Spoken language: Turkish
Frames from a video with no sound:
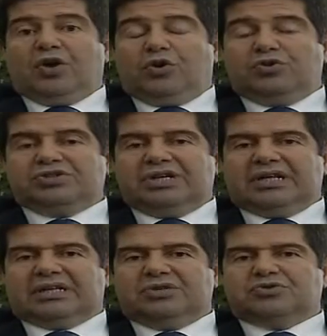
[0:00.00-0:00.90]

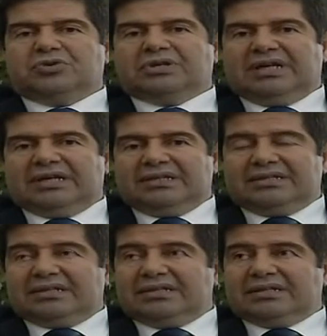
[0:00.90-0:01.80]
Öncelikle çocuk
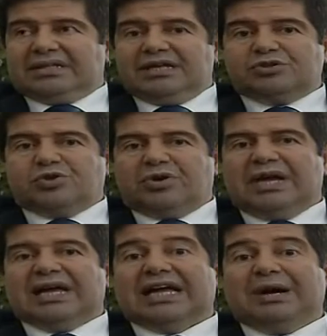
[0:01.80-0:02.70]
rahatlatıldıktan
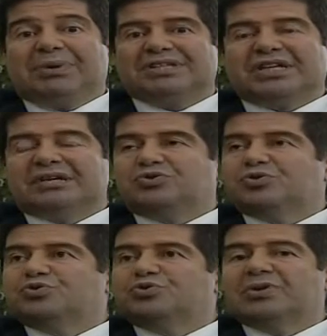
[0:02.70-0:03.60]
sonra kabaca
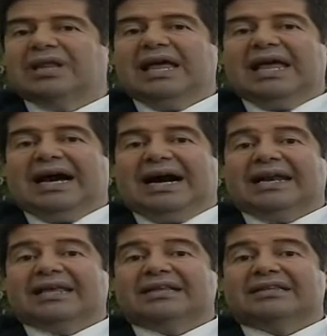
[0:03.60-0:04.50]
çocuğun
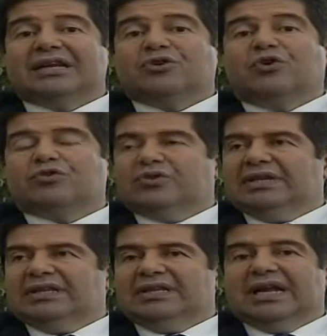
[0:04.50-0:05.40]
hareketleri kontrol
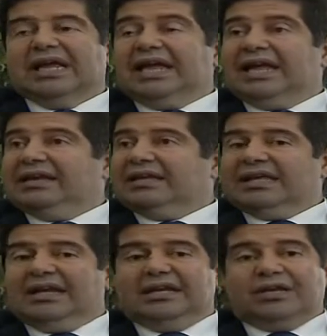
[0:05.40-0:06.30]
edilir. Her
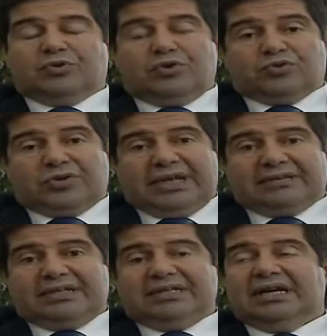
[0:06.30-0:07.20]
iki elinin kontrol
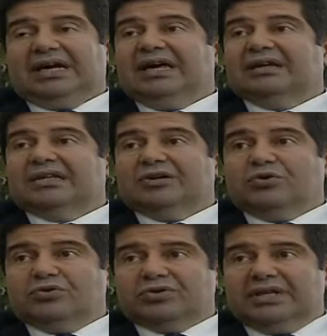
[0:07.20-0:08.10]
ettirilir, ayakları
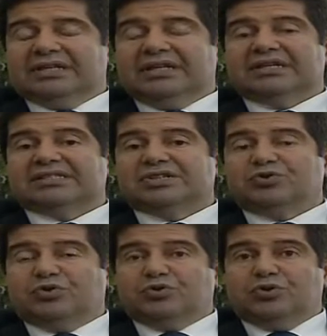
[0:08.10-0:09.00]
kontrol ettirilir, kısaca
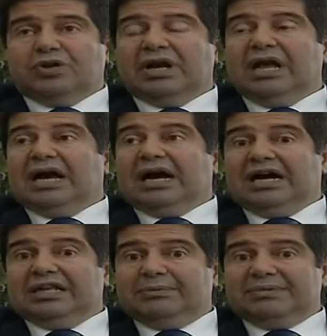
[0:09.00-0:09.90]
yürütülür,
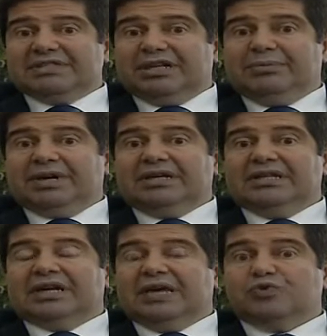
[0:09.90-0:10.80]
ağlamasına
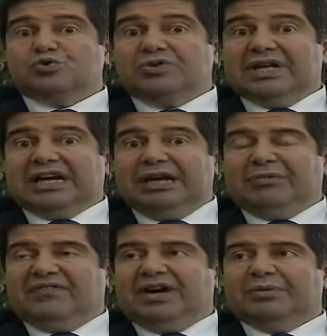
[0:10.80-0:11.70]
bakılır, yüzünde
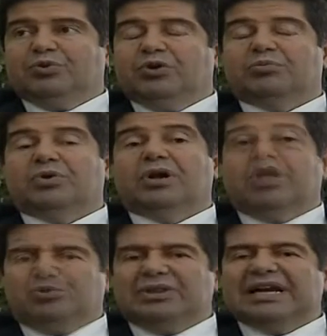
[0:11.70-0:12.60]
kayma var mı yok mu?
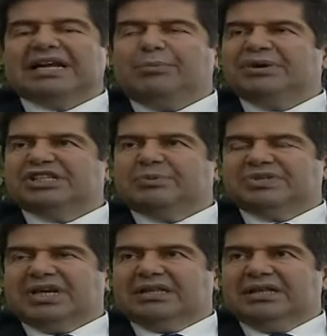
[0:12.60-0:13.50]
Bunlar kabaca
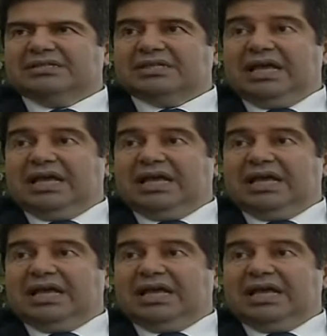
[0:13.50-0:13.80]
yapacaklarınız.